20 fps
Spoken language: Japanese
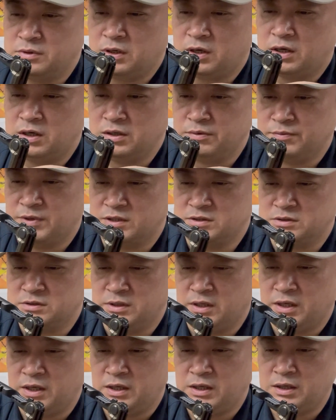があります
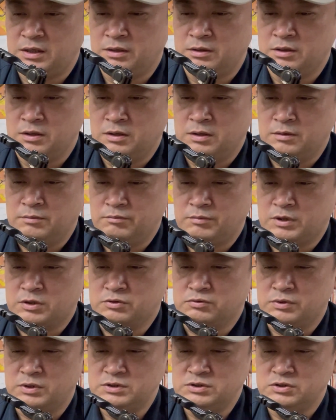ね、まあ、
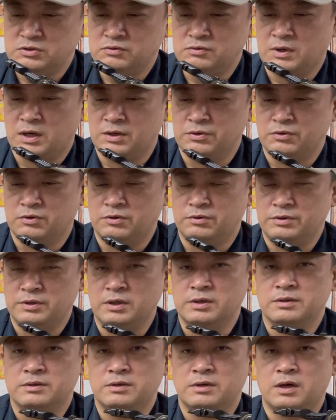詳しくはあの、
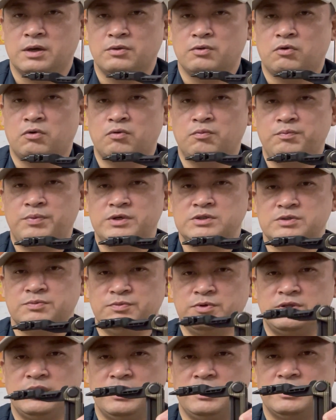ね、あのホームページ
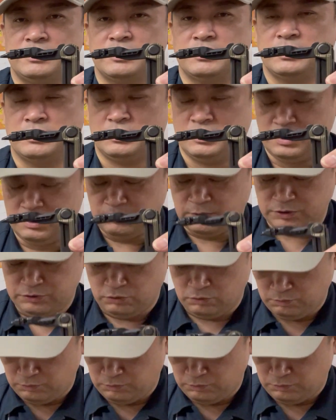見ていただければと